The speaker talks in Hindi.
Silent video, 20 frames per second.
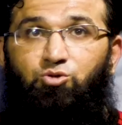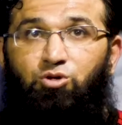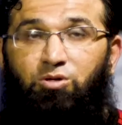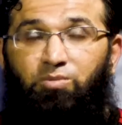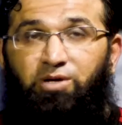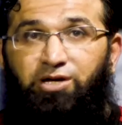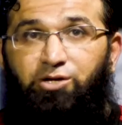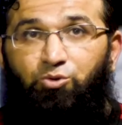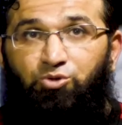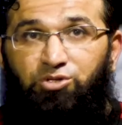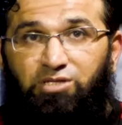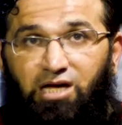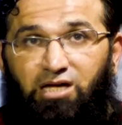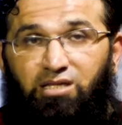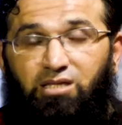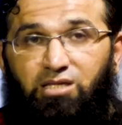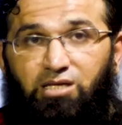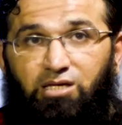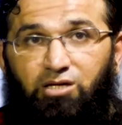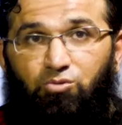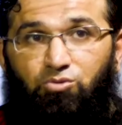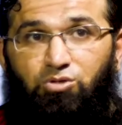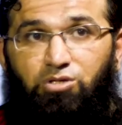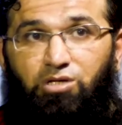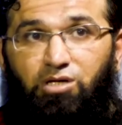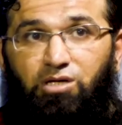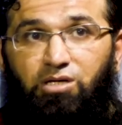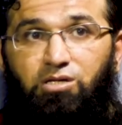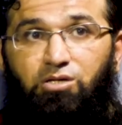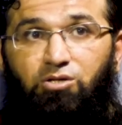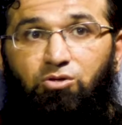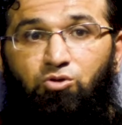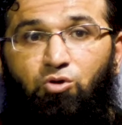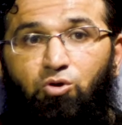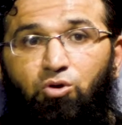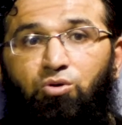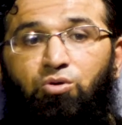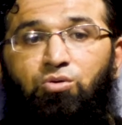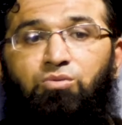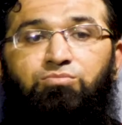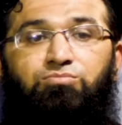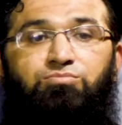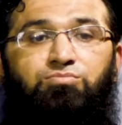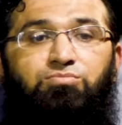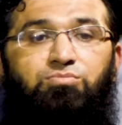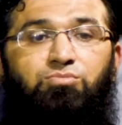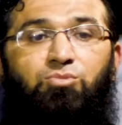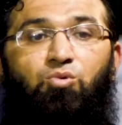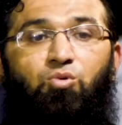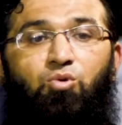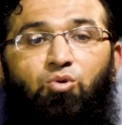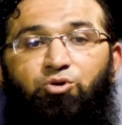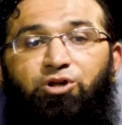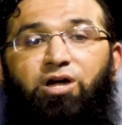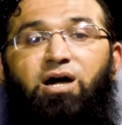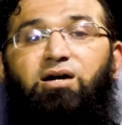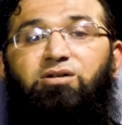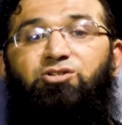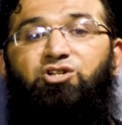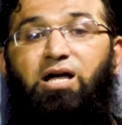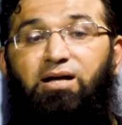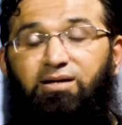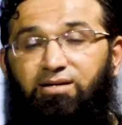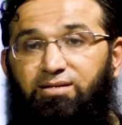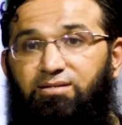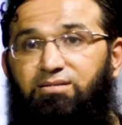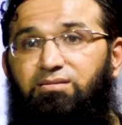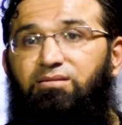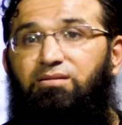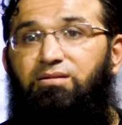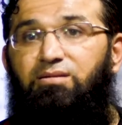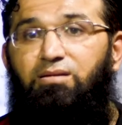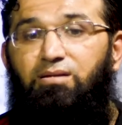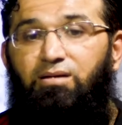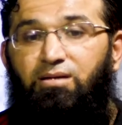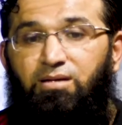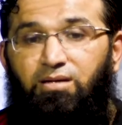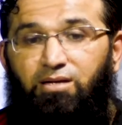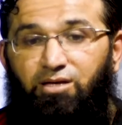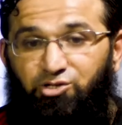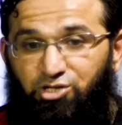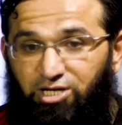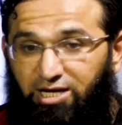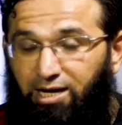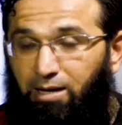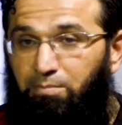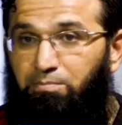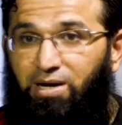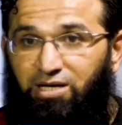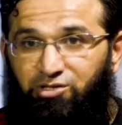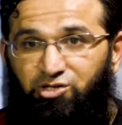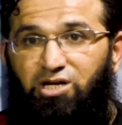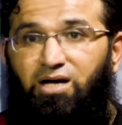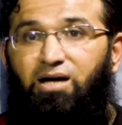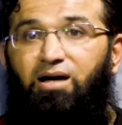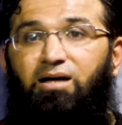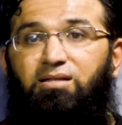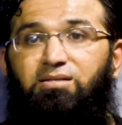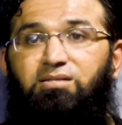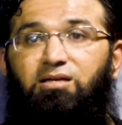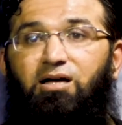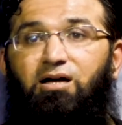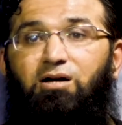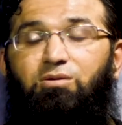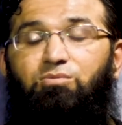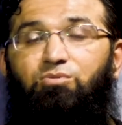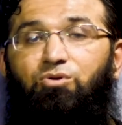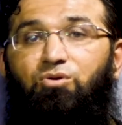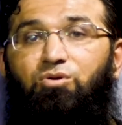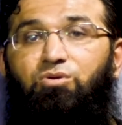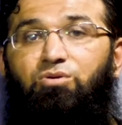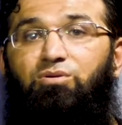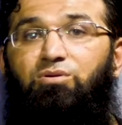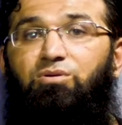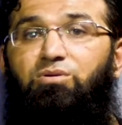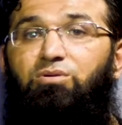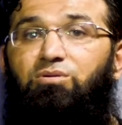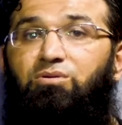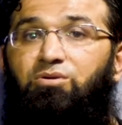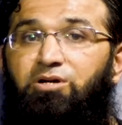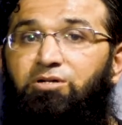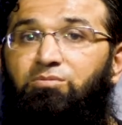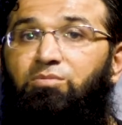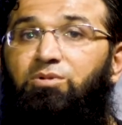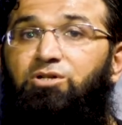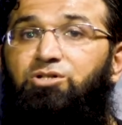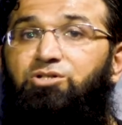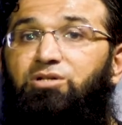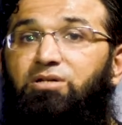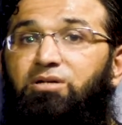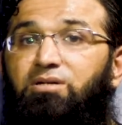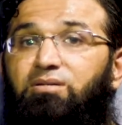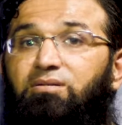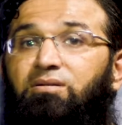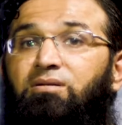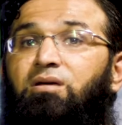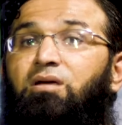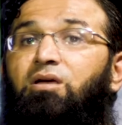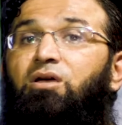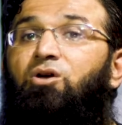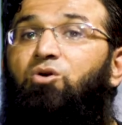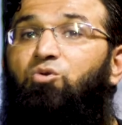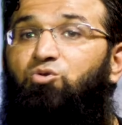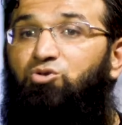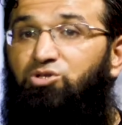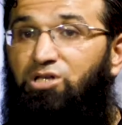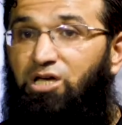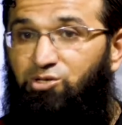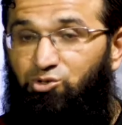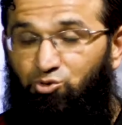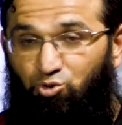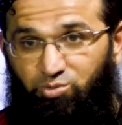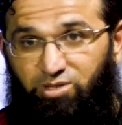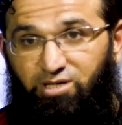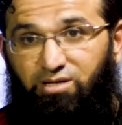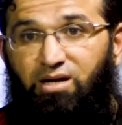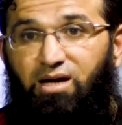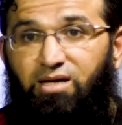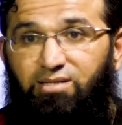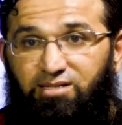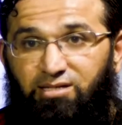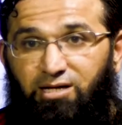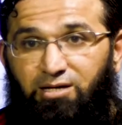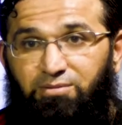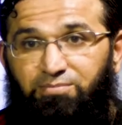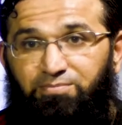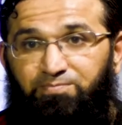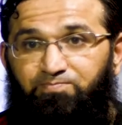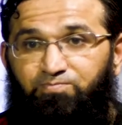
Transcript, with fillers: जो हमारे उस्ताद थे उनके दो होनहार शागिर्द जनाब बादशाह ख़ान साहब और ग्रैंड मास्टर उस्ताद ज़ुबैर ख़ान साहब